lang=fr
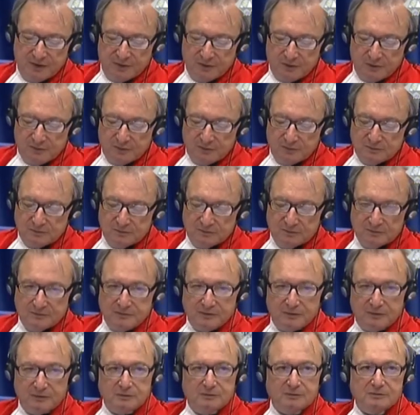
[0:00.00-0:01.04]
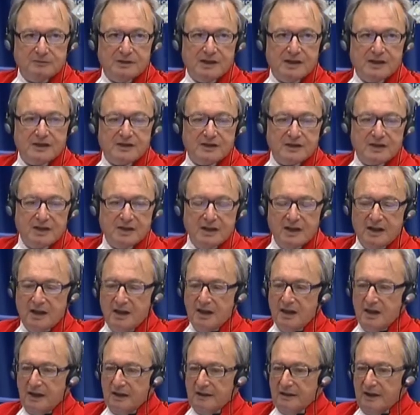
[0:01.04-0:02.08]
quand euh, votre demande d'aide
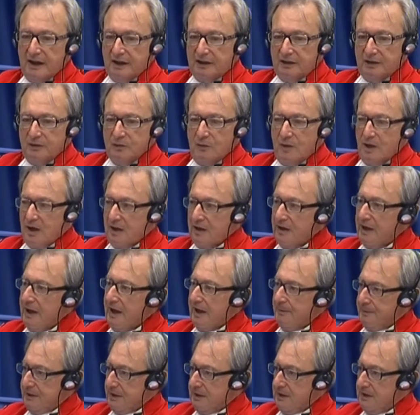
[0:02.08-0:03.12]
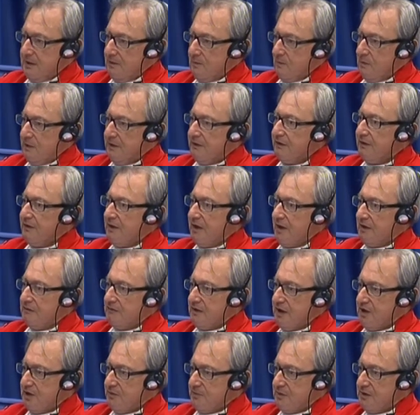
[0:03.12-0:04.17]
juridique euh, sera
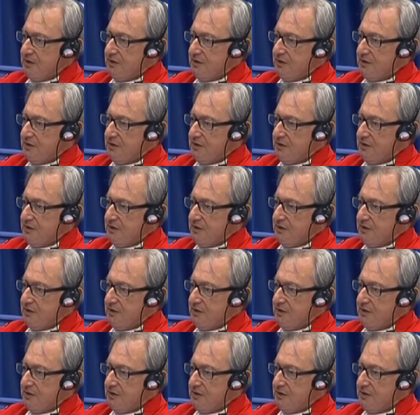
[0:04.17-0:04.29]
traitée.